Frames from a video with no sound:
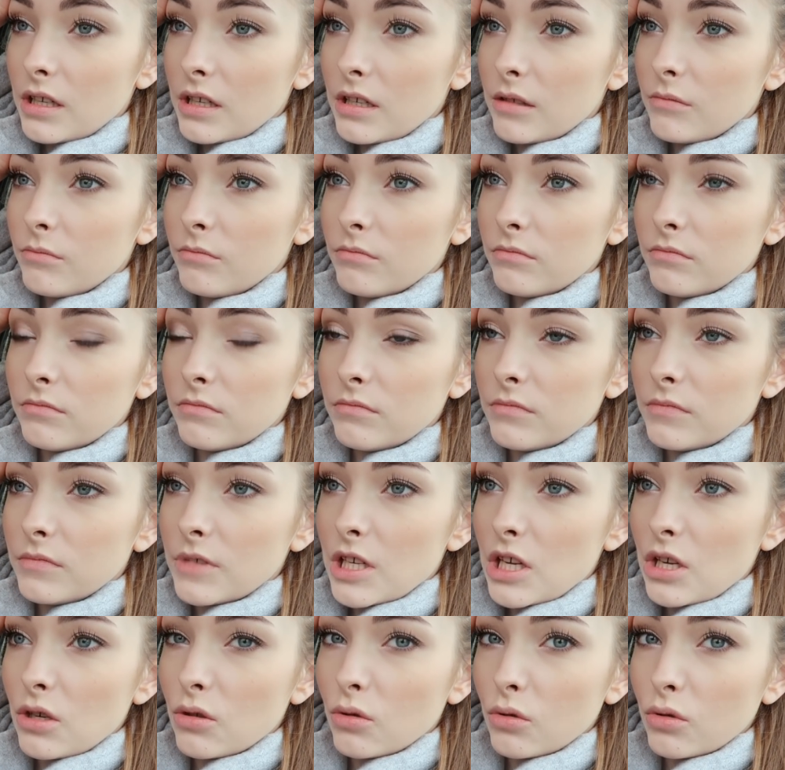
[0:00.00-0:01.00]
um,
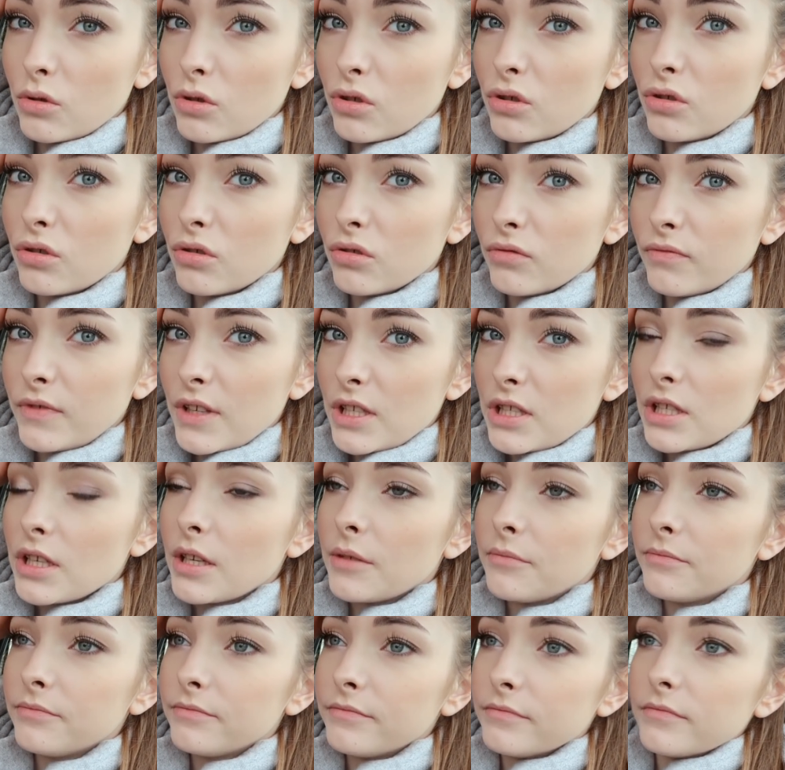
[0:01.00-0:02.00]
ruch,
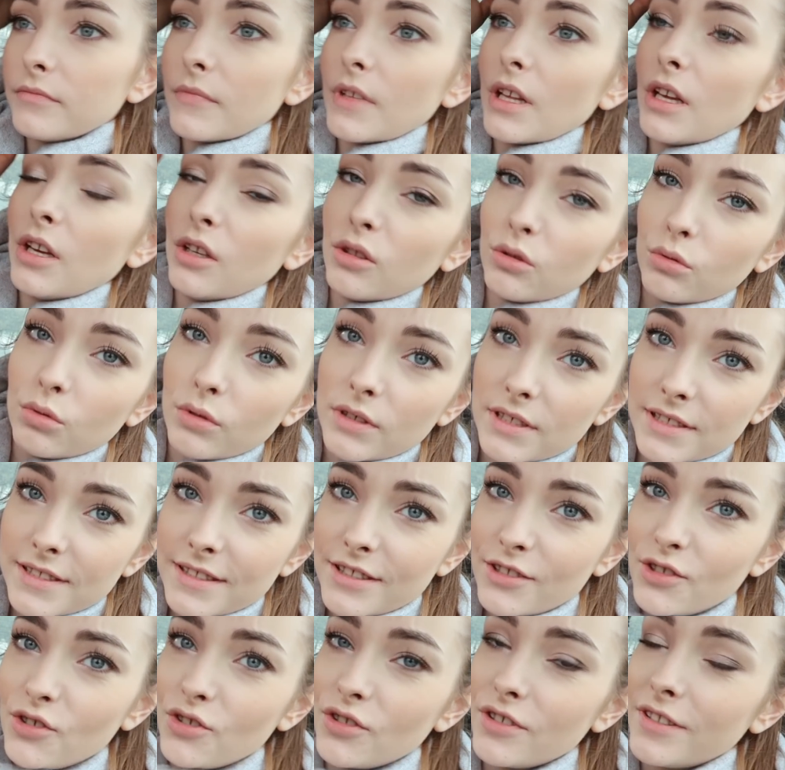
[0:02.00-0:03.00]
wiecie,
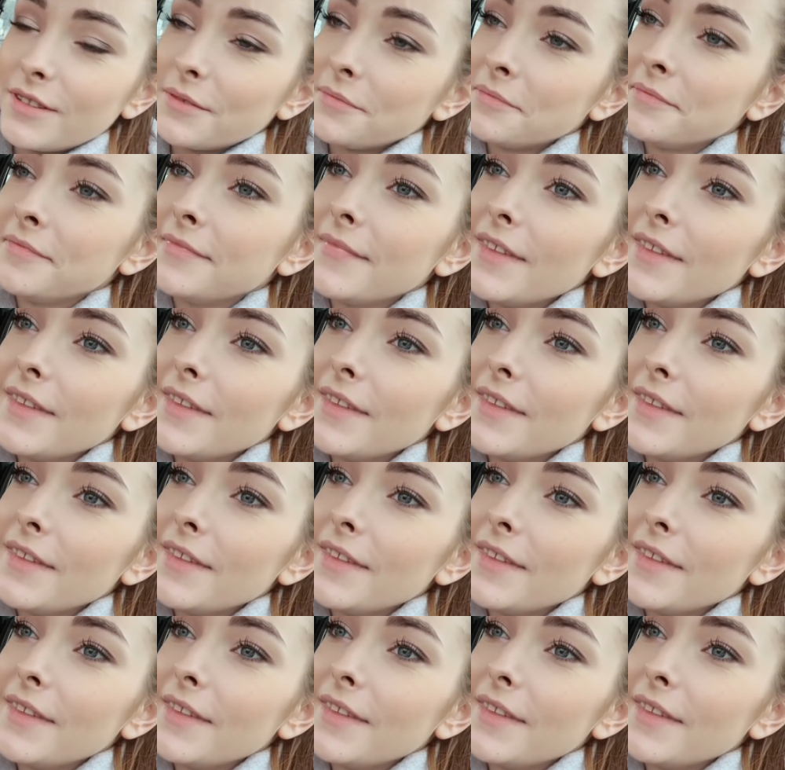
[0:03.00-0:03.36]
turystyczny,